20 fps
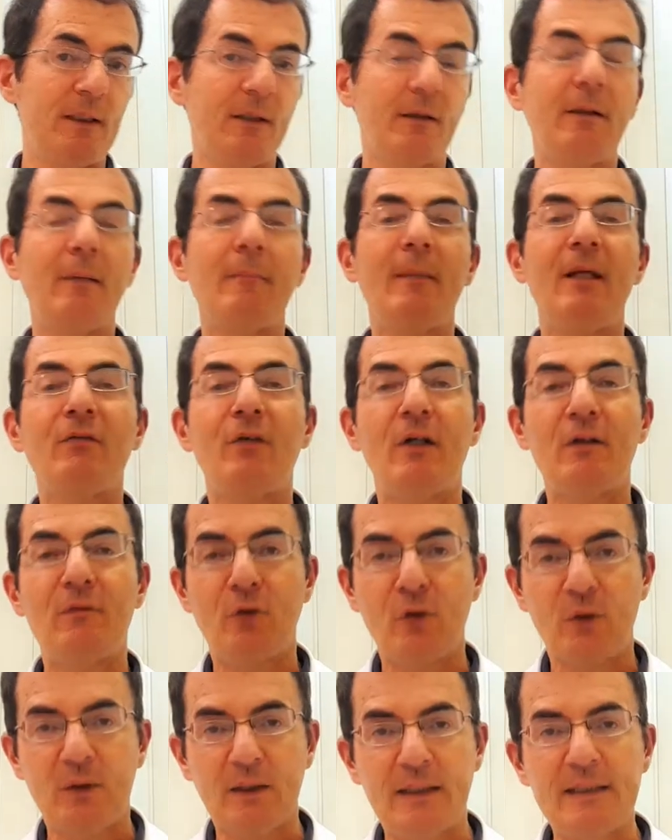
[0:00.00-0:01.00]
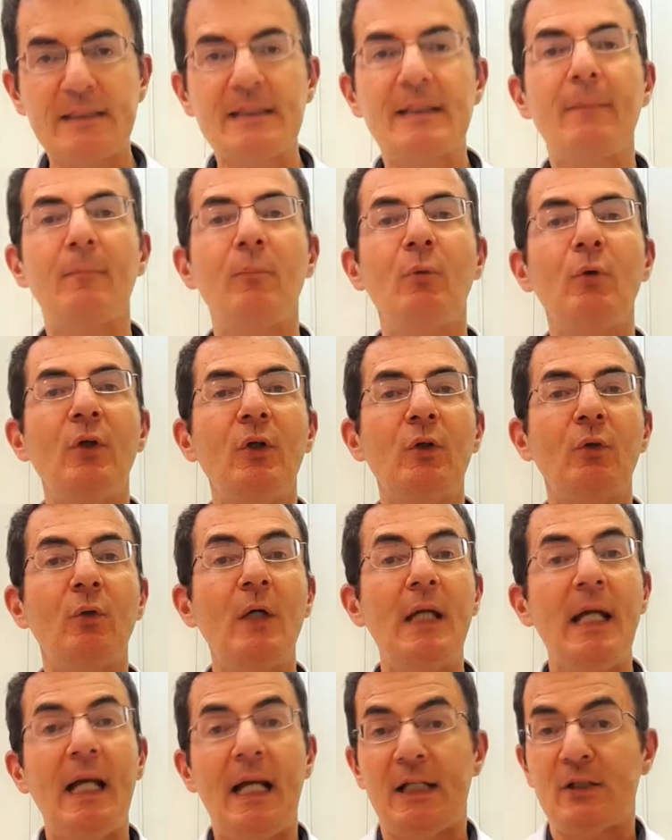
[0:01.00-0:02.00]
também vai fortalecer muito
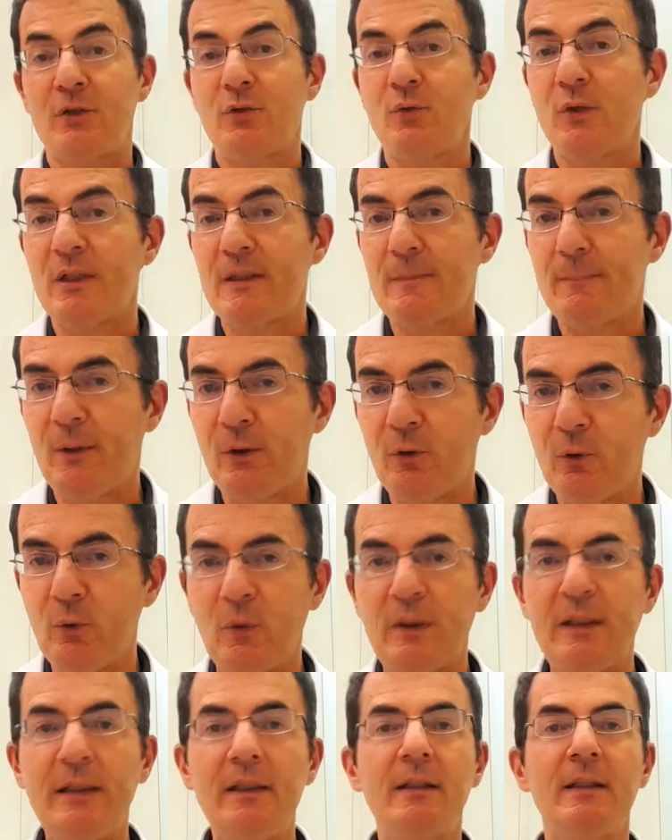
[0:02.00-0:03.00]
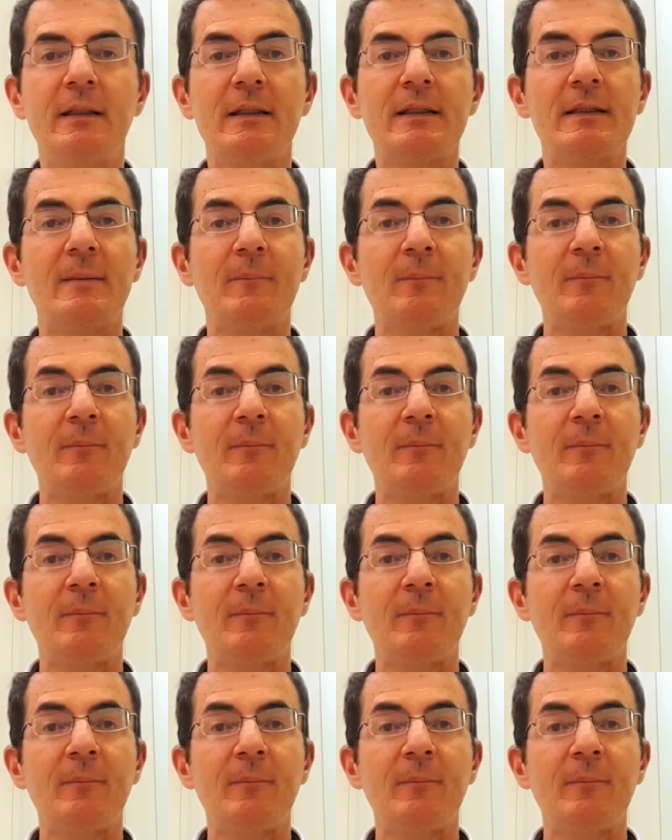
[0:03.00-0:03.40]
as suas panturrilhas.